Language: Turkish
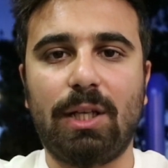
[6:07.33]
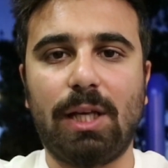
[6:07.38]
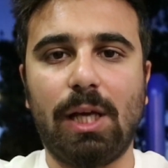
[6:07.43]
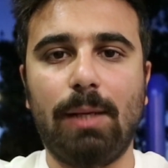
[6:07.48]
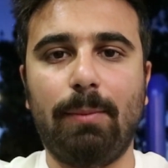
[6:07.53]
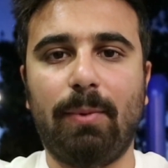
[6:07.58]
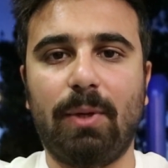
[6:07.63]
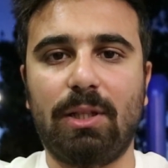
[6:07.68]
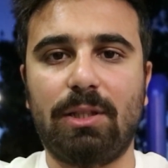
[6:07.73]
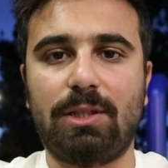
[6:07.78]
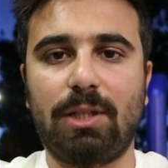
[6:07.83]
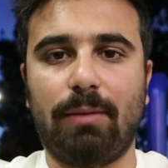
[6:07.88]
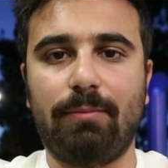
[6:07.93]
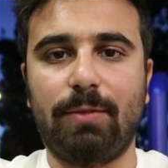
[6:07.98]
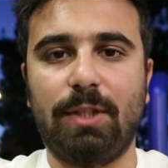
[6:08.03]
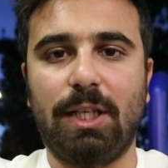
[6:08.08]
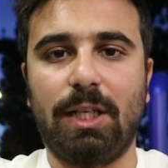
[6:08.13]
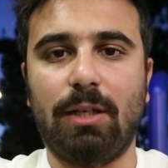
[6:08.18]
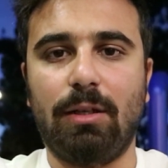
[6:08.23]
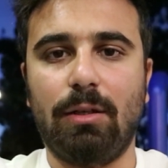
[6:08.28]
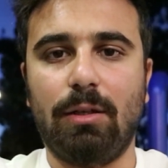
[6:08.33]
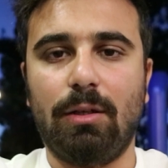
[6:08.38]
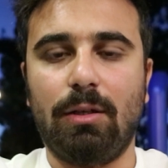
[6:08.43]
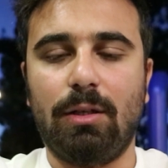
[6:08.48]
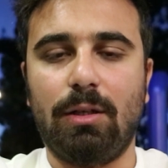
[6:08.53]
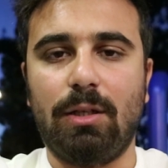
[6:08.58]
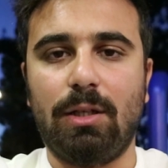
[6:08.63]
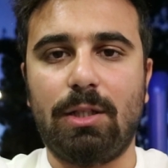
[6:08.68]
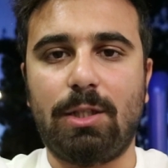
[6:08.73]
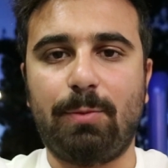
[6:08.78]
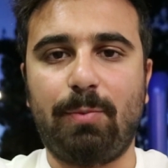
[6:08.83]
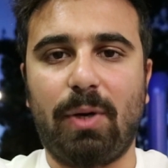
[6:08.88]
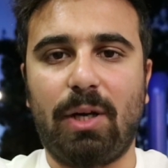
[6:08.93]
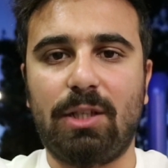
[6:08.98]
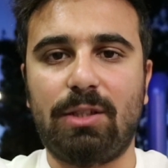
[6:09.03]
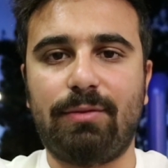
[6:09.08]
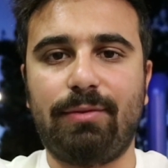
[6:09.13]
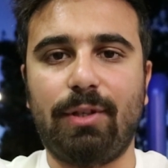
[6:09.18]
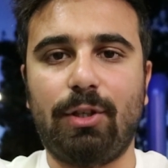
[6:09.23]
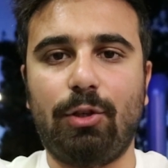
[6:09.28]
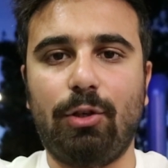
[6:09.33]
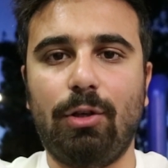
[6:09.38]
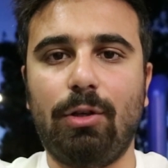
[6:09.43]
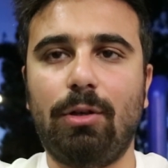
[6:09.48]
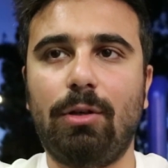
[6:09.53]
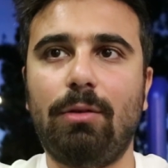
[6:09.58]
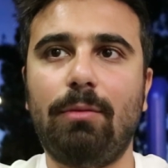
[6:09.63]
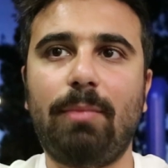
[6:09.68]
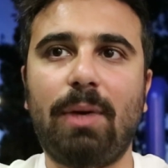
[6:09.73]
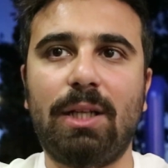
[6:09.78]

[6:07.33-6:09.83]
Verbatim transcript: gelip alacağım diye e, sipariş veriyor.